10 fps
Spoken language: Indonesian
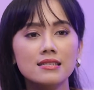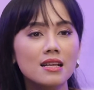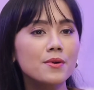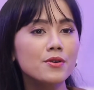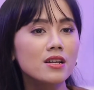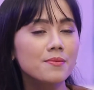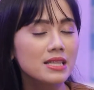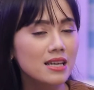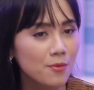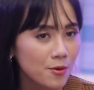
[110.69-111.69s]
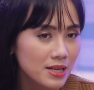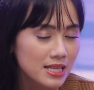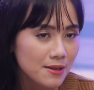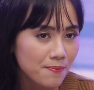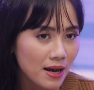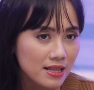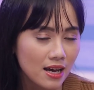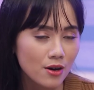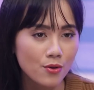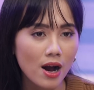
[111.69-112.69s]
Selama kurang lebih 30 menit ke depan
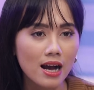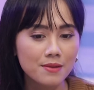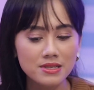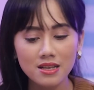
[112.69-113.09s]
aku akan